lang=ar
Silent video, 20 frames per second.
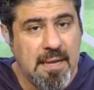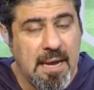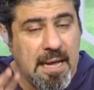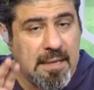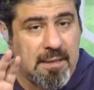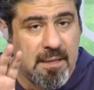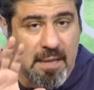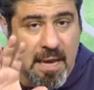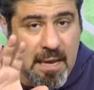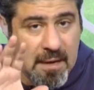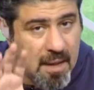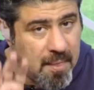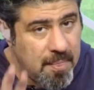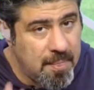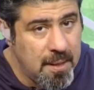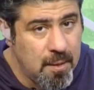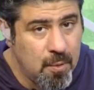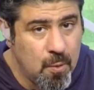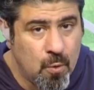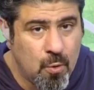قاعد
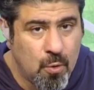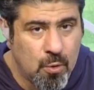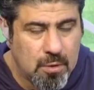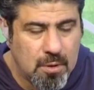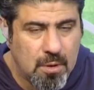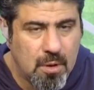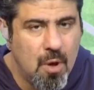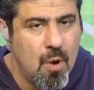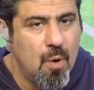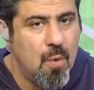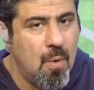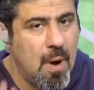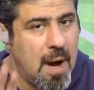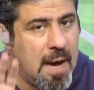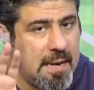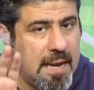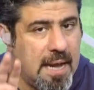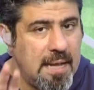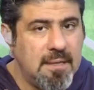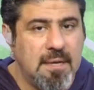تتعرض لضغوط
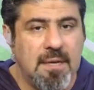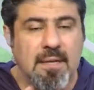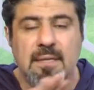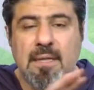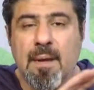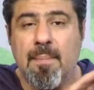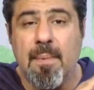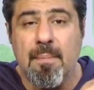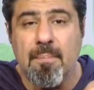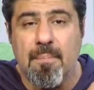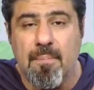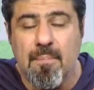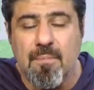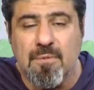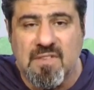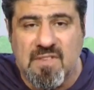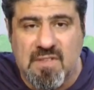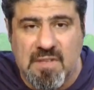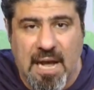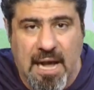وأنا أدري أنت
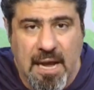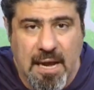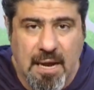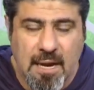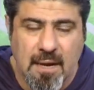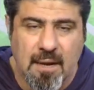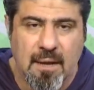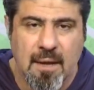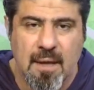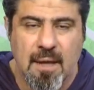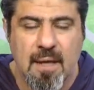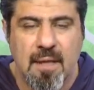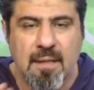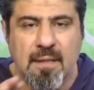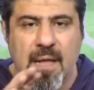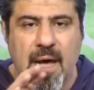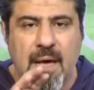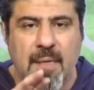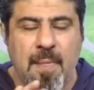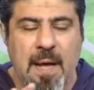مستحيل
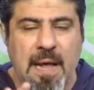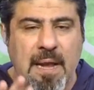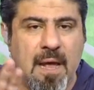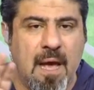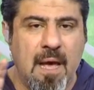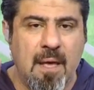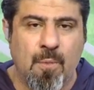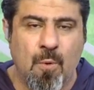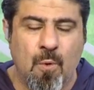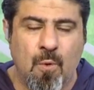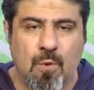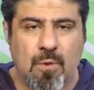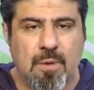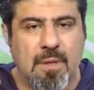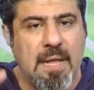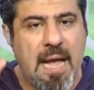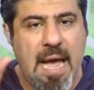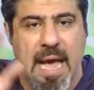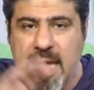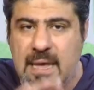تخضع لأي
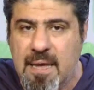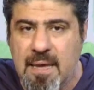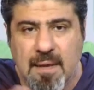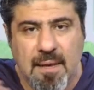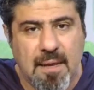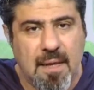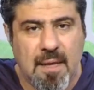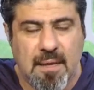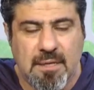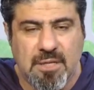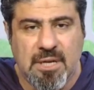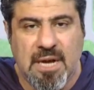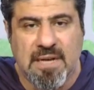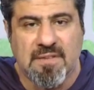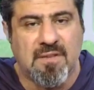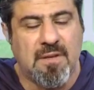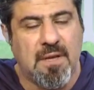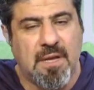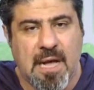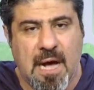ضغوط لأي
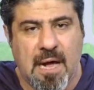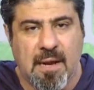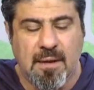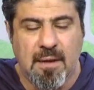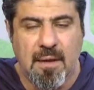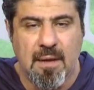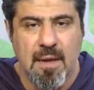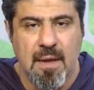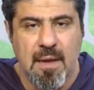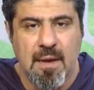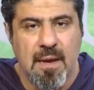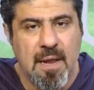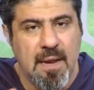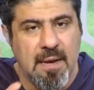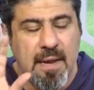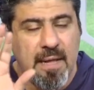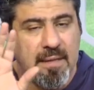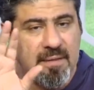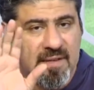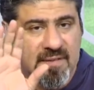شخص كان
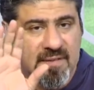لأن أنت